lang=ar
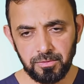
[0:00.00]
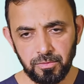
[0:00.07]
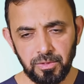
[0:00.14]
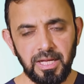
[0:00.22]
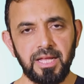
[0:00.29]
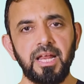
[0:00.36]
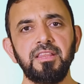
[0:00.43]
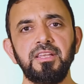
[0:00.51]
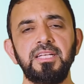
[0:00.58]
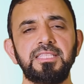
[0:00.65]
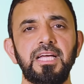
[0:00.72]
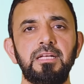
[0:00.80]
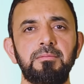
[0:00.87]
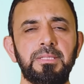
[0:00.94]
والاعراض اللي
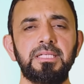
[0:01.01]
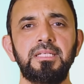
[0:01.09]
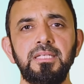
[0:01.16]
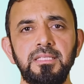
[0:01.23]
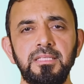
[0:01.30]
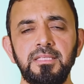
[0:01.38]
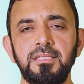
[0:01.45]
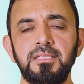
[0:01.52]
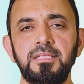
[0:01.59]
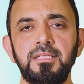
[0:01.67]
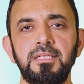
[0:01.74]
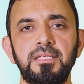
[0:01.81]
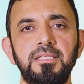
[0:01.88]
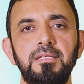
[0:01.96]
نتكلم عنها
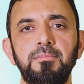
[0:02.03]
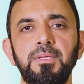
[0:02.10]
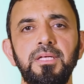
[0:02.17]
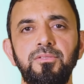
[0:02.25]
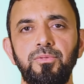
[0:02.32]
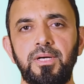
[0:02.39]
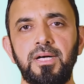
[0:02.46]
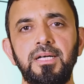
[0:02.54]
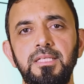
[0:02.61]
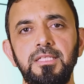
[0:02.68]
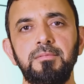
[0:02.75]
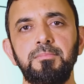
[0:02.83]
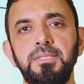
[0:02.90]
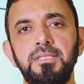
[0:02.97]
ان المراه
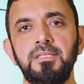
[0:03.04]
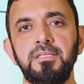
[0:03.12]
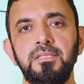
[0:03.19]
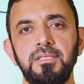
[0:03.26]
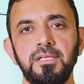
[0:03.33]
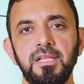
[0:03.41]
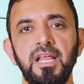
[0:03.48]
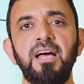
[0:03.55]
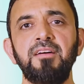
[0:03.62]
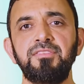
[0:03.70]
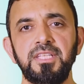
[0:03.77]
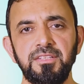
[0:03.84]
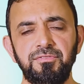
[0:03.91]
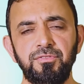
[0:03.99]
تعاني من
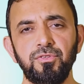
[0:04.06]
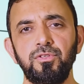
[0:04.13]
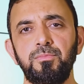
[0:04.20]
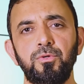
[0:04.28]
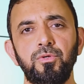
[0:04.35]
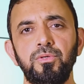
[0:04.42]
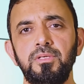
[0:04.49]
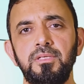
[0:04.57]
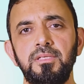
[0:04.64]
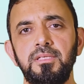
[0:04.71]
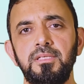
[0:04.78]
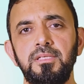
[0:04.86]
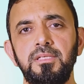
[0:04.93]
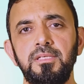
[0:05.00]
ضعف تدفق البول،
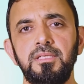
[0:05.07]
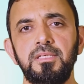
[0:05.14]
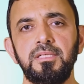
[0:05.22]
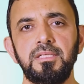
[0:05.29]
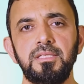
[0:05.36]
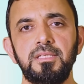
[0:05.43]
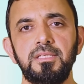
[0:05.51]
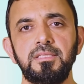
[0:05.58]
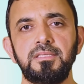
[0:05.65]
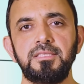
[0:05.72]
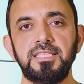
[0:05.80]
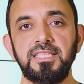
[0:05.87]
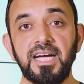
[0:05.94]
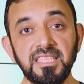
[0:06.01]
آه،
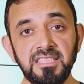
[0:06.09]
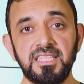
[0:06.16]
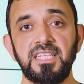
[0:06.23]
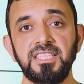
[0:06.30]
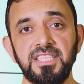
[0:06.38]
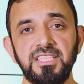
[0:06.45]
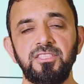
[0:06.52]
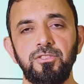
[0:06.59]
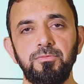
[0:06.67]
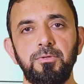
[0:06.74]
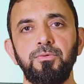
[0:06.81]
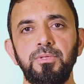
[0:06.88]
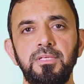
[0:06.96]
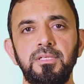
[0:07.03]
تتعصر عشان
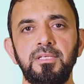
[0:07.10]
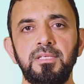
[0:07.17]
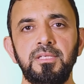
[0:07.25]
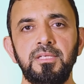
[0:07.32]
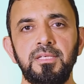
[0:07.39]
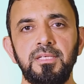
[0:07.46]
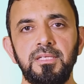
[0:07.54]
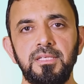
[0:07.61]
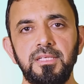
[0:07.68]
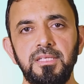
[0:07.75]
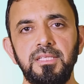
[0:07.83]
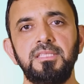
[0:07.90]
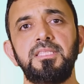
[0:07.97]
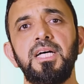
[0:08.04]
تتبول،
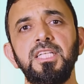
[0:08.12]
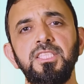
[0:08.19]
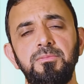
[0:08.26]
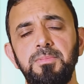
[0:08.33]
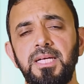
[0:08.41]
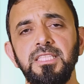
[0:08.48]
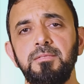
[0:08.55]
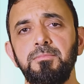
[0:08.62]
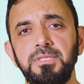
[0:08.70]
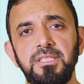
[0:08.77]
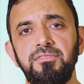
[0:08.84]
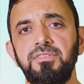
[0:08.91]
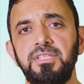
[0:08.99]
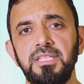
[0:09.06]
احساس بعدم
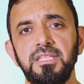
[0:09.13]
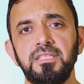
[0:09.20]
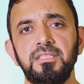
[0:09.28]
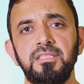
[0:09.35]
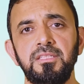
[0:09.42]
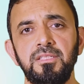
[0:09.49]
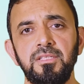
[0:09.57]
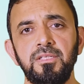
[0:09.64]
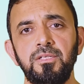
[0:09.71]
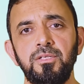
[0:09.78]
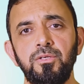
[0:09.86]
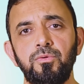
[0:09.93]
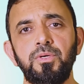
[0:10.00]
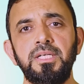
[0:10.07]
التفريغ،
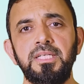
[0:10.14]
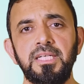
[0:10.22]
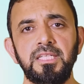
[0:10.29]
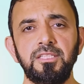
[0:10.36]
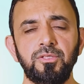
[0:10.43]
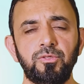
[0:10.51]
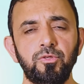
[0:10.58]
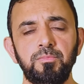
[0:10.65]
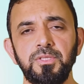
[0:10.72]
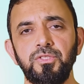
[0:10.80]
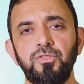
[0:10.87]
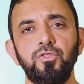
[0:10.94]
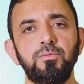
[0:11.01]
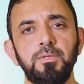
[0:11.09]
واحيانا يكون
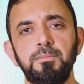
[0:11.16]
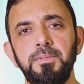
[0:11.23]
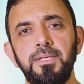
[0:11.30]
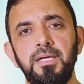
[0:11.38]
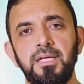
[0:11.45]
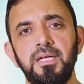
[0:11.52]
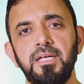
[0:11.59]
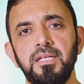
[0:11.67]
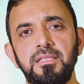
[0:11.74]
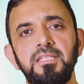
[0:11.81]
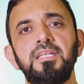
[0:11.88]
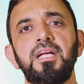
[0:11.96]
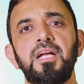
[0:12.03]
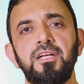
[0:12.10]
مصحوبه باعراض
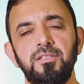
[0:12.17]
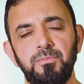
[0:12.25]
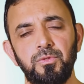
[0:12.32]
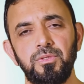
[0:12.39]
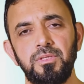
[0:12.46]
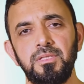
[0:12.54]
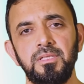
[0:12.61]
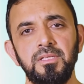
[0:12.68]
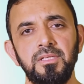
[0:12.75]
تكرار البول.